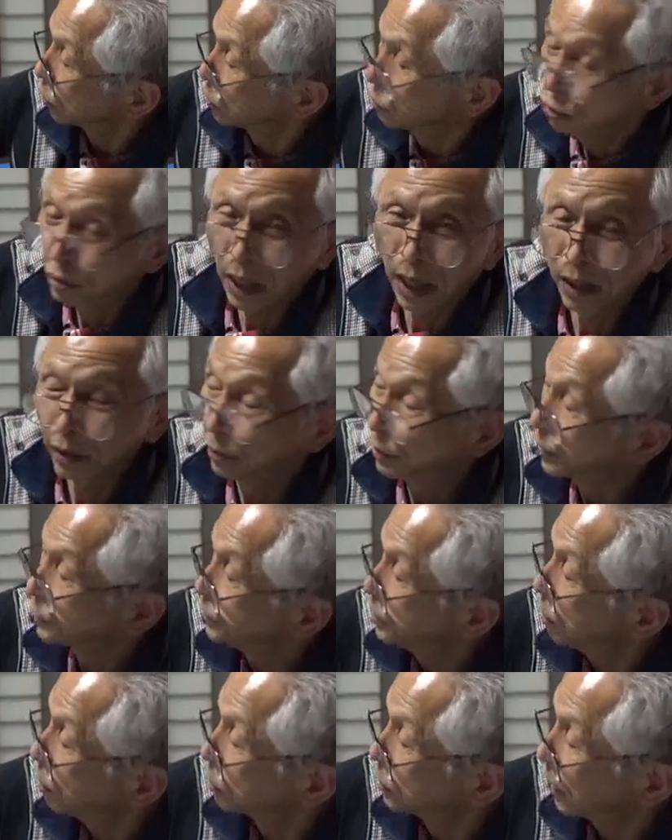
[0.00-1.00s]
空海ので
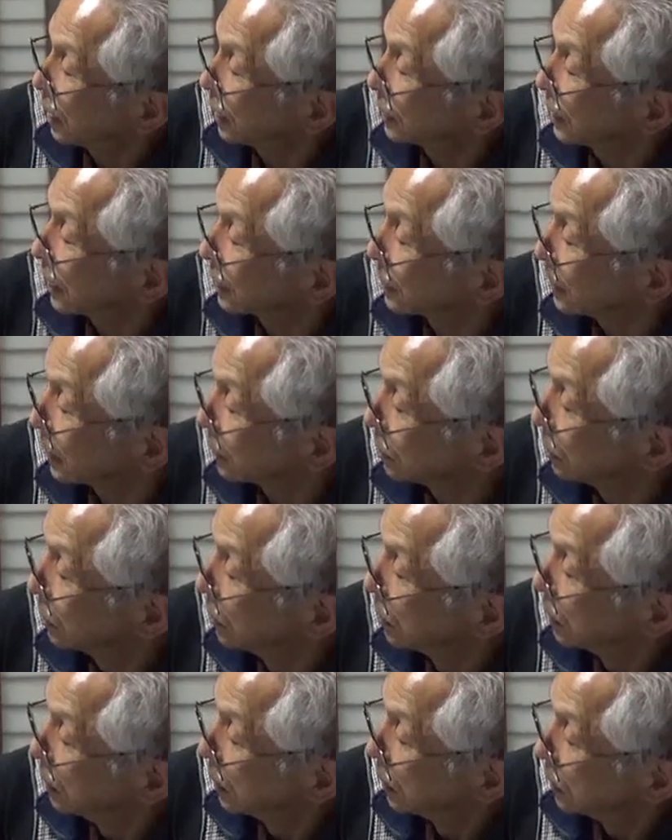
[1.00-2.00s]
すねお寺であった
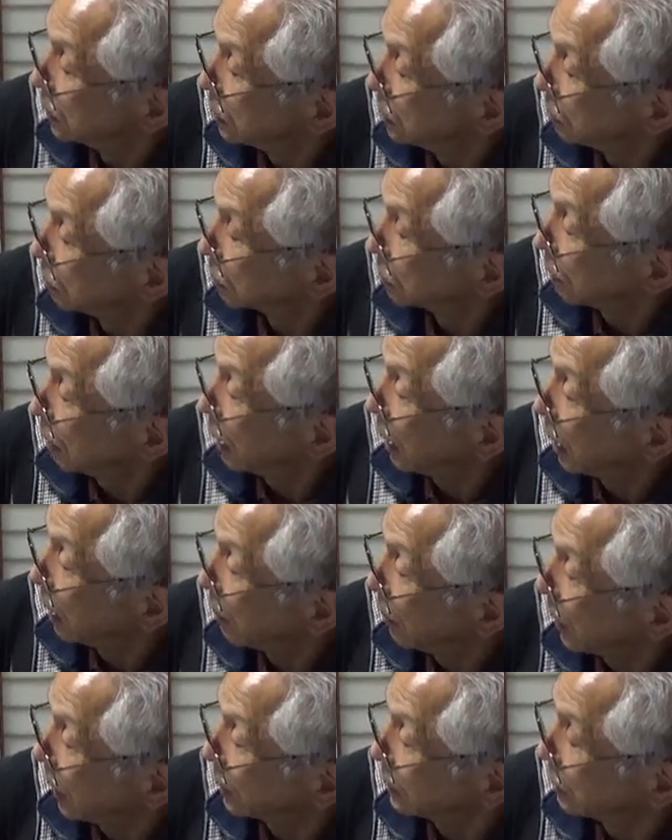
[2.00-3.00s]
ということが
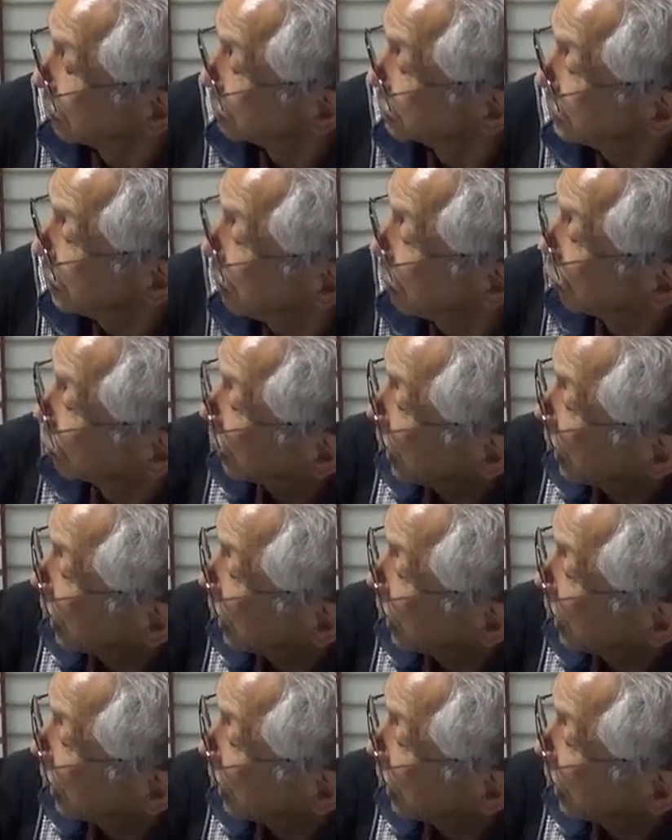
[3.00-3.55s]
分かってるんですね五